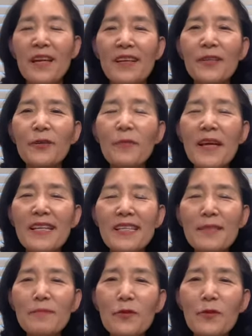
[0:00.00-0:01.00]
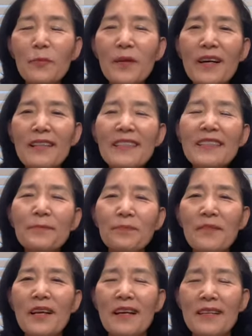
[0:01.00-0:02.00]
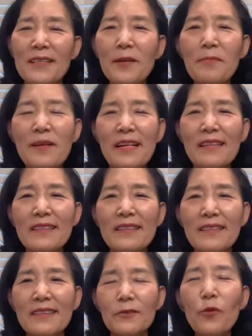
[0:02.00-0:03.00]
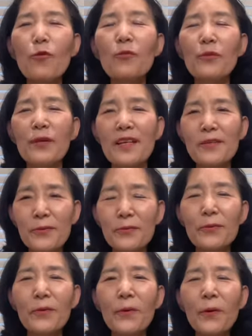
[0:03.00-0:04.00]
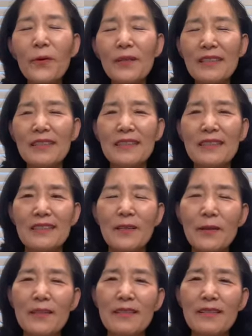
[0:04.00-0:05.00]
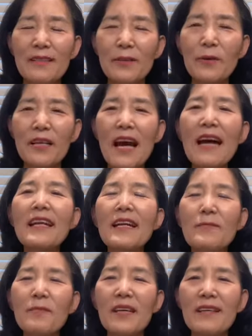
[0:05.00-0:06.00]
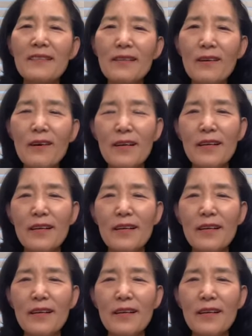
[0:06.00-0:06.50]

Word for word: 그리고 126편은 정말 그 농부의 수고 그것을 통해 하나님께서